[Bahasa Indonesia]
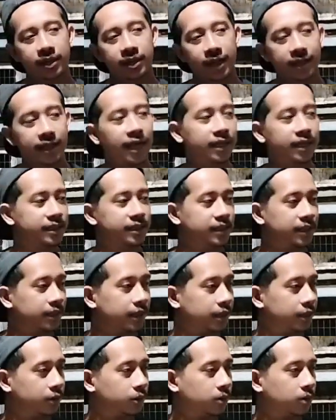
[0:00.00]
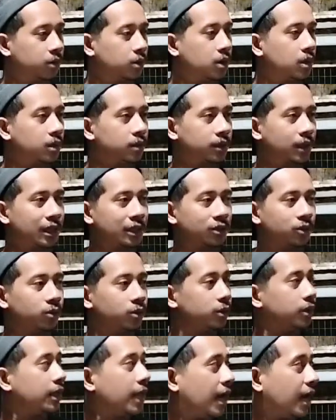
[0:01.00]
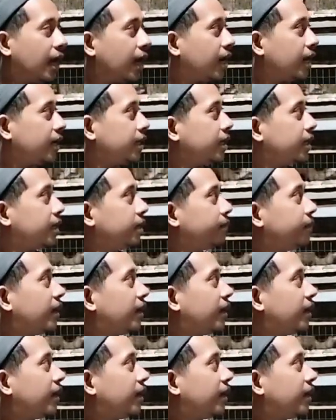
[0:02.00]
dan yang di sini itu tentunya